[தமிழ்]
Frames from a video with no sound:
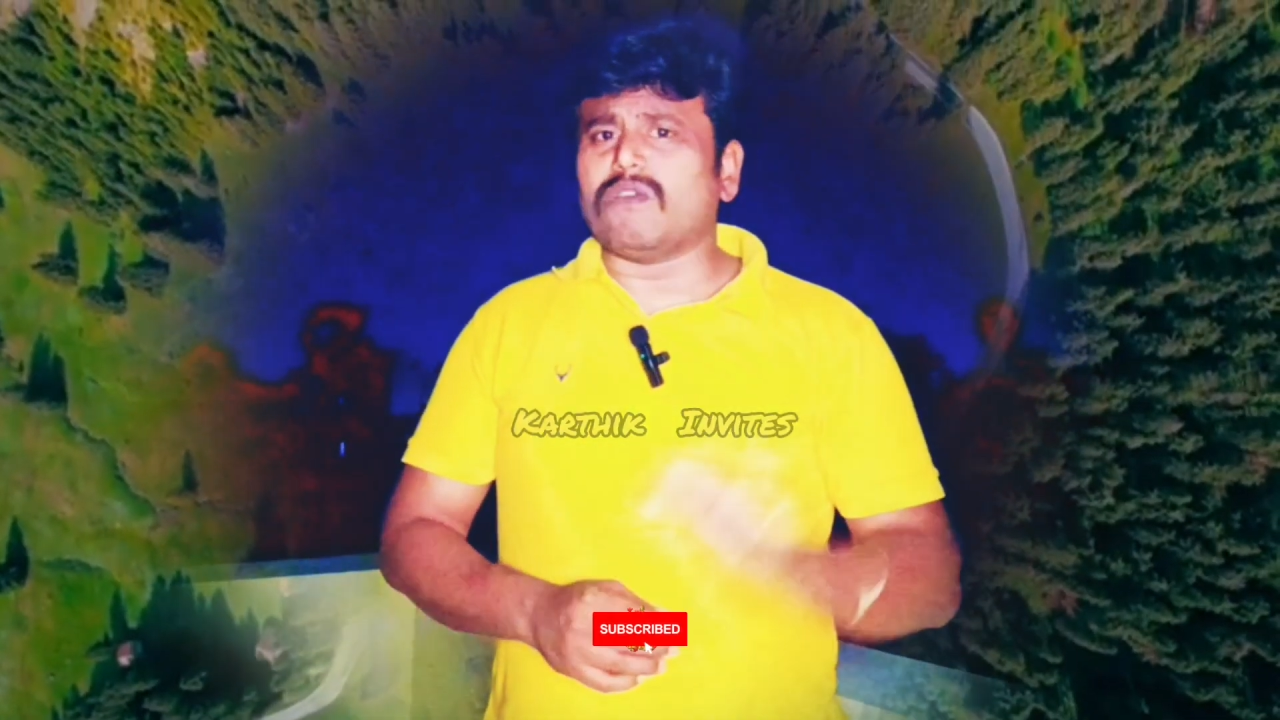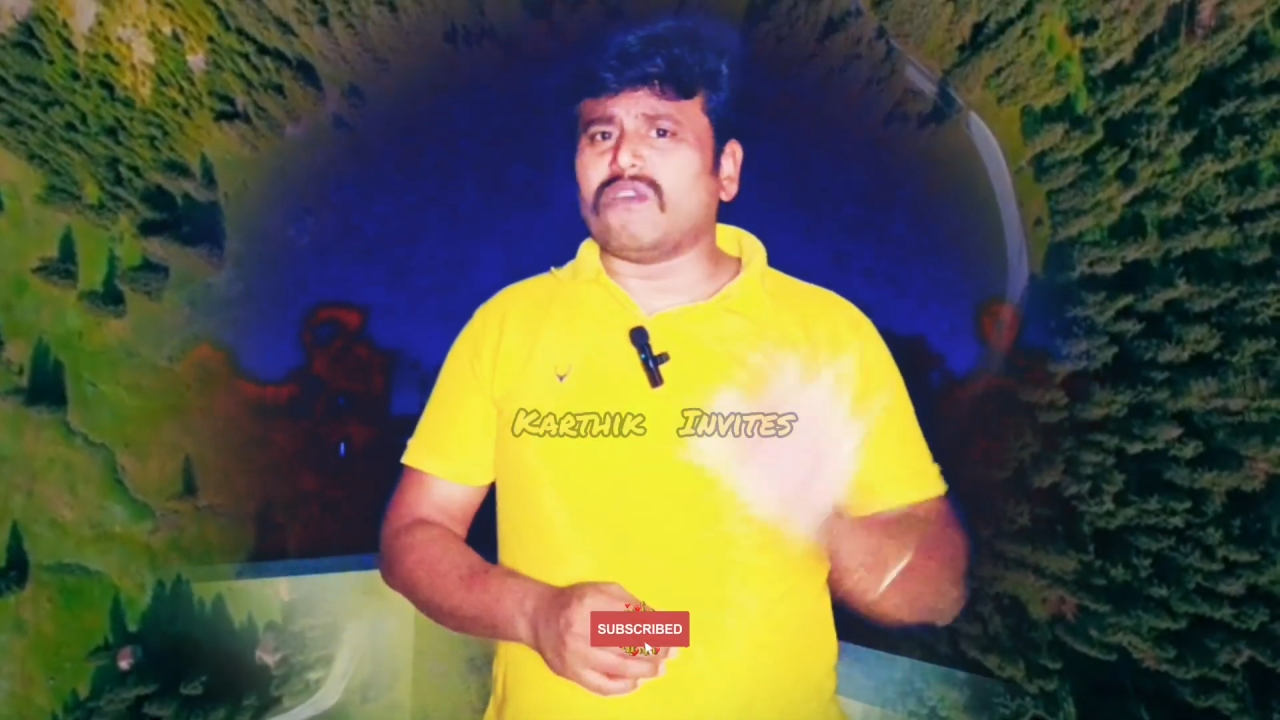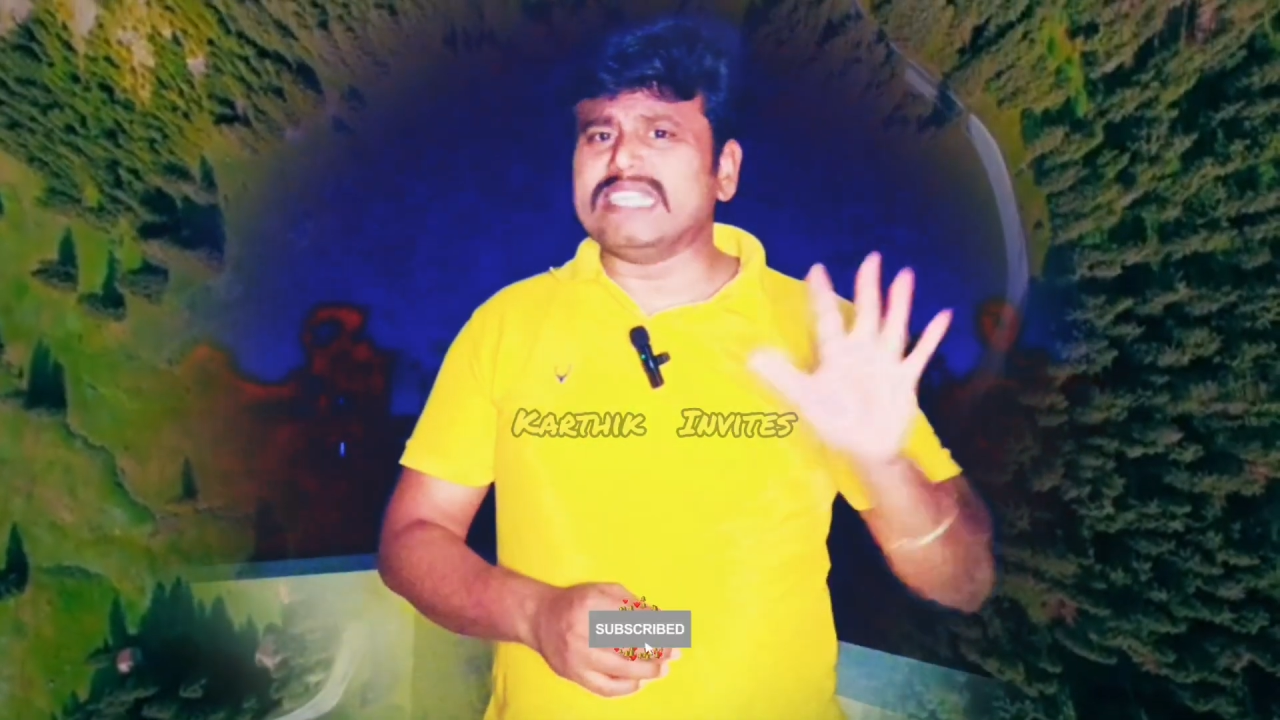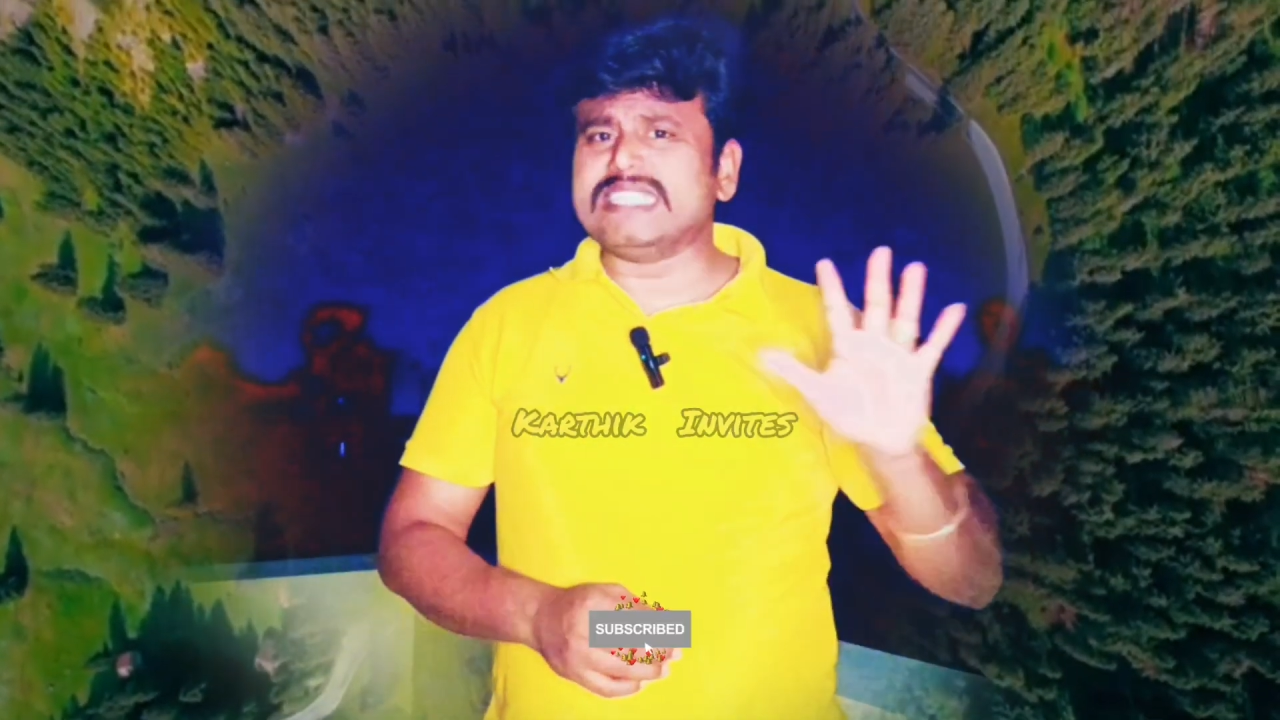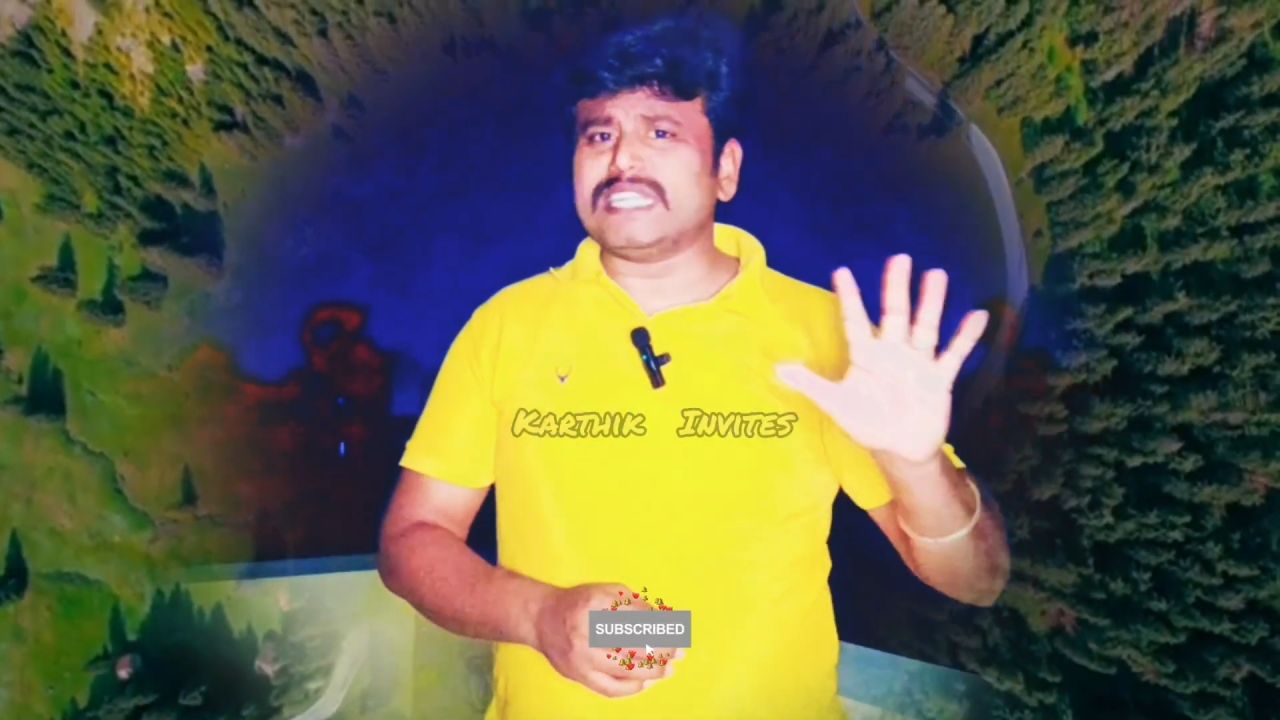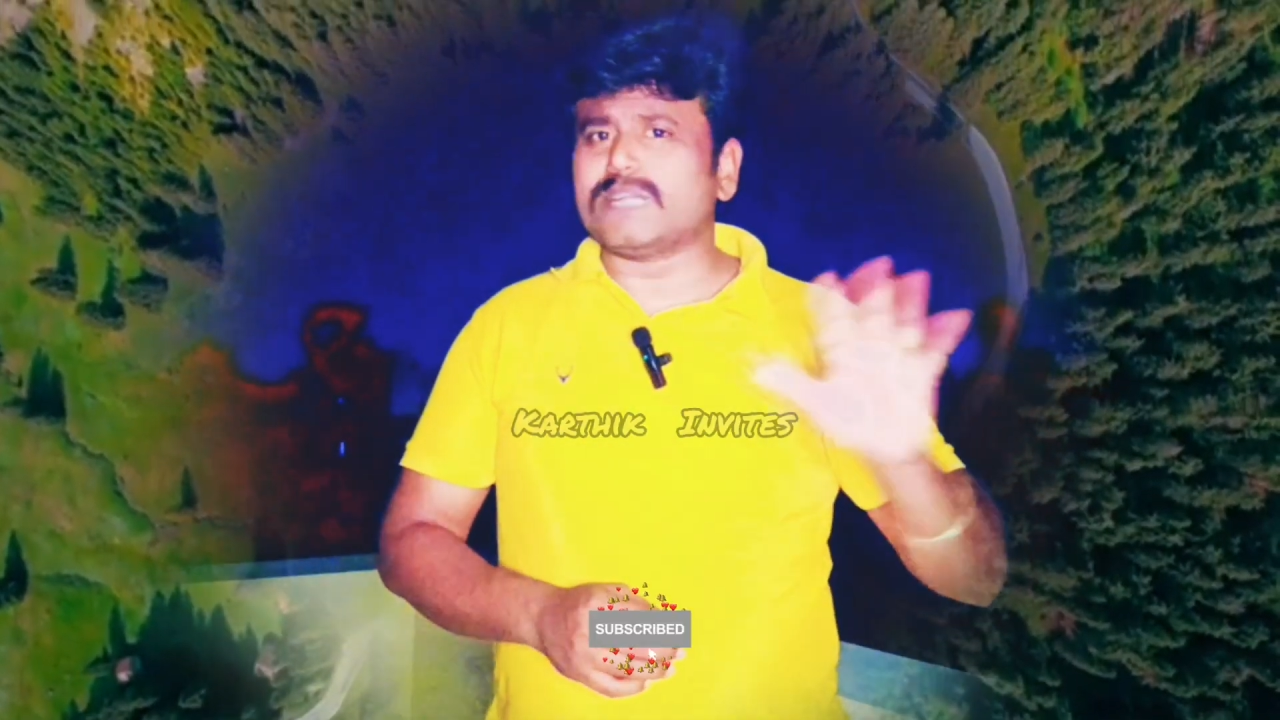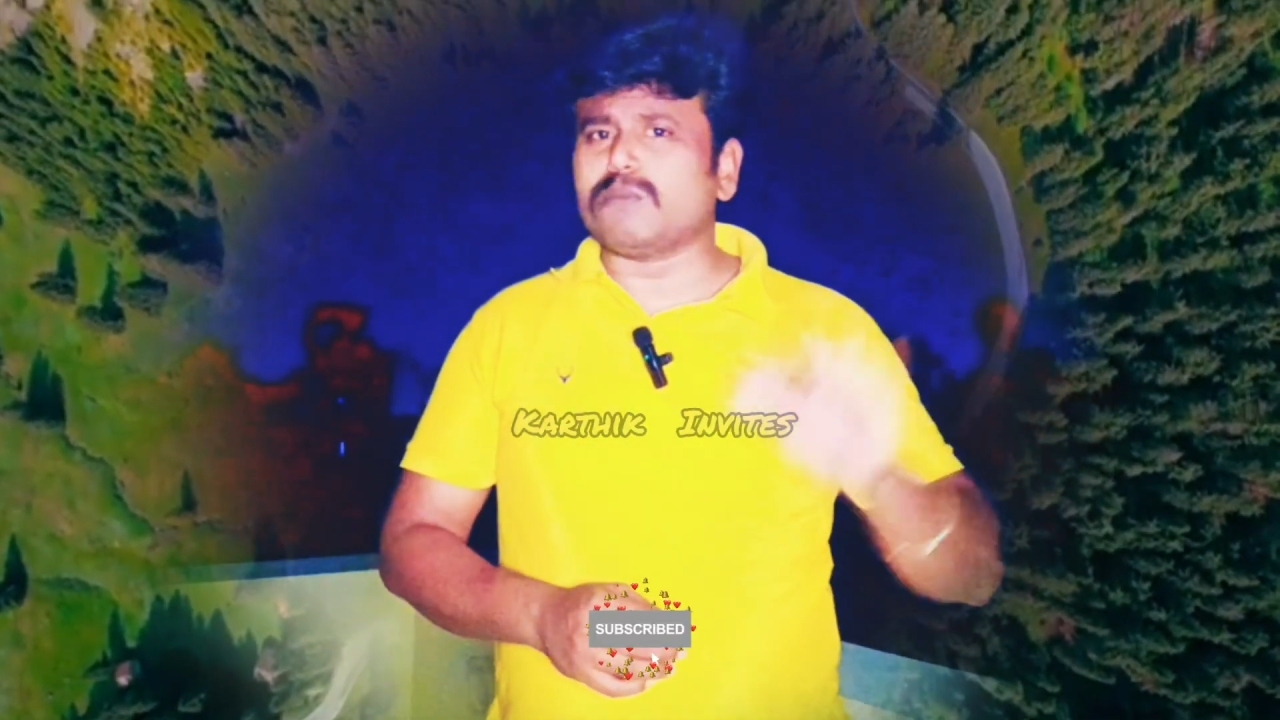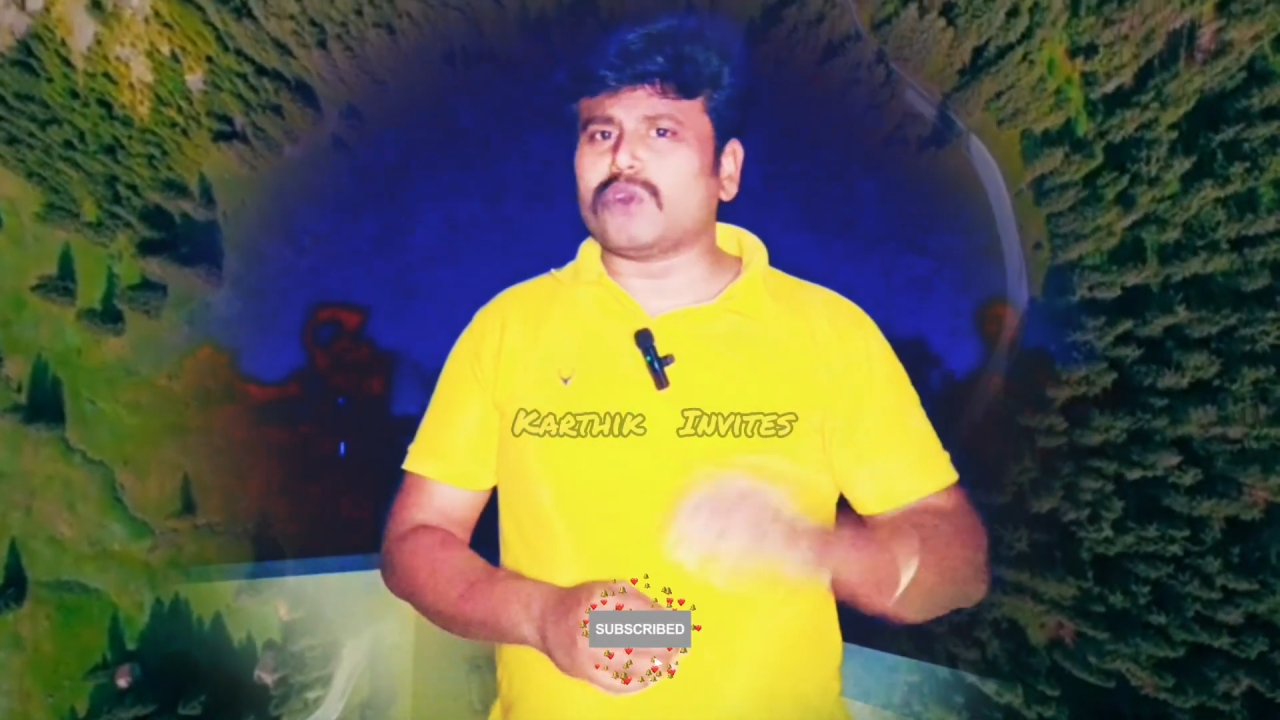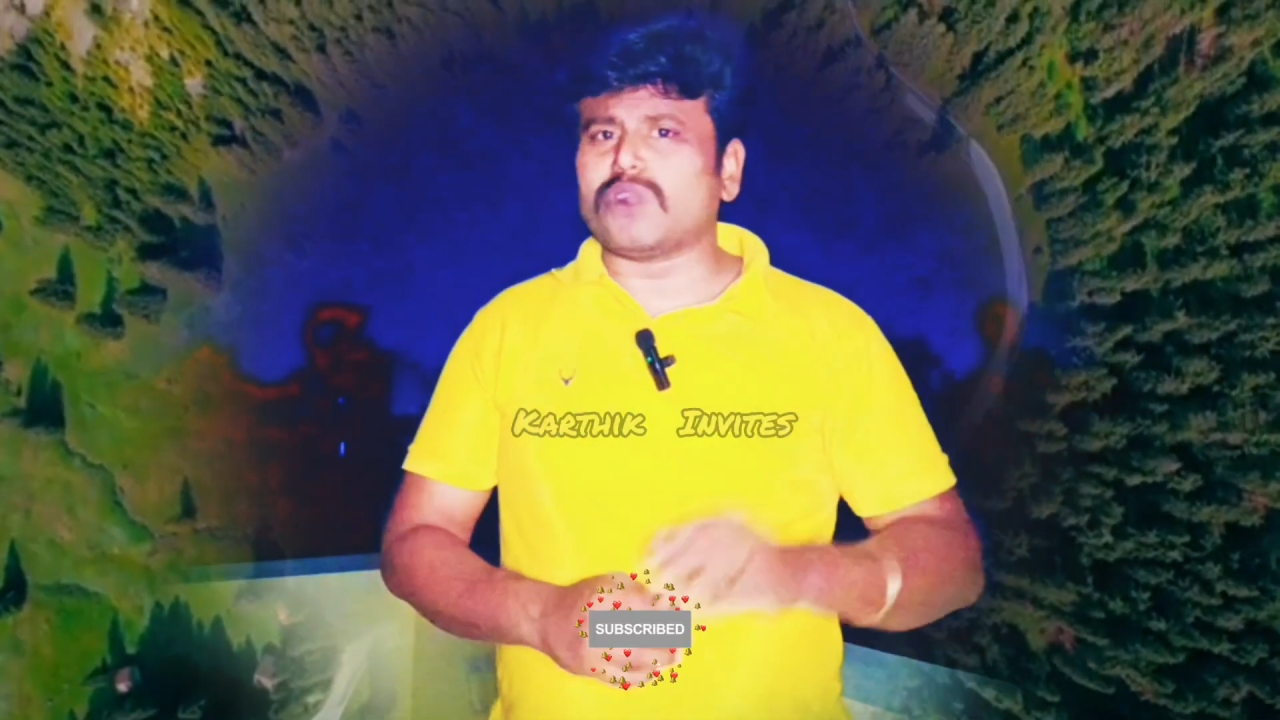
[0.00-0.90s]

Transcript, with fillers: ஃபைவ் சீட்டர்